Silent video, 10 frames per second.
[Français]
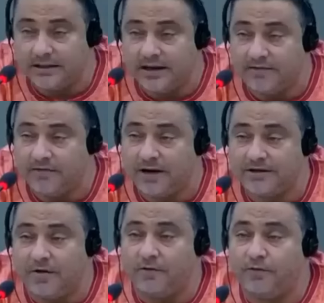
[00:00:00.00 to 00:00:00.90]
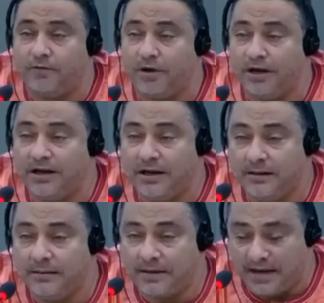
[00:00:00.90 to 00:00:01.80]
les voisins ont fui.
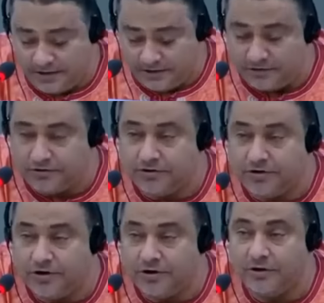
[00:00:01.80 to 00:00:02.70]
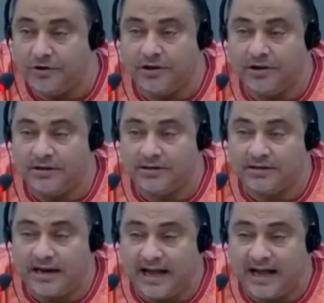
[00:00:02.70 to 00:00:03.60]
Quand ils ont su que
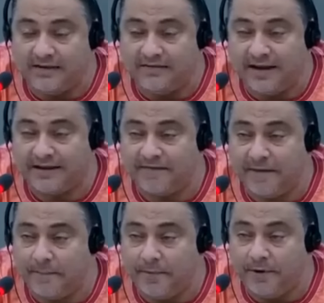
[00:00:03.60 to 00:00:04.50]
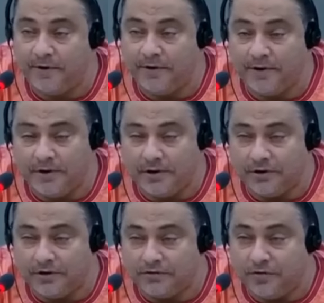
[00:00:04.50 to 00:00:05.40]
ça arrivait, ils avaient peur,
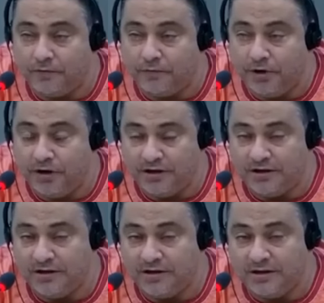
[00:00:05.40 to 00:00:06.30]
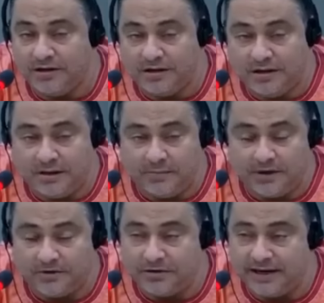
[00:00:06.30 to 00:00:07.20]
ils ont fui. Et
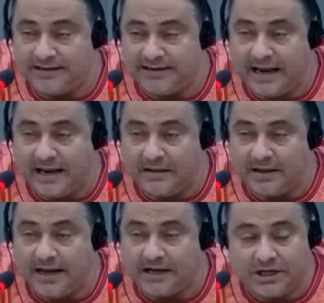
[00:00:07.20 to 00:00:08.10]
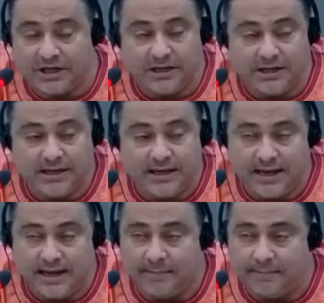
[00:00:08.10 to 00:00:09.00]
moi, je suis resté là, caché
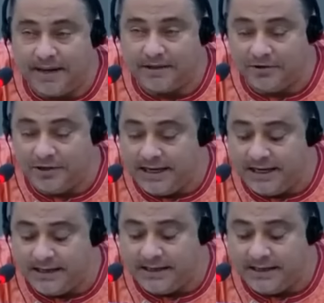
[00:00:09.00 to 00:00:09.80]
en bas du lit,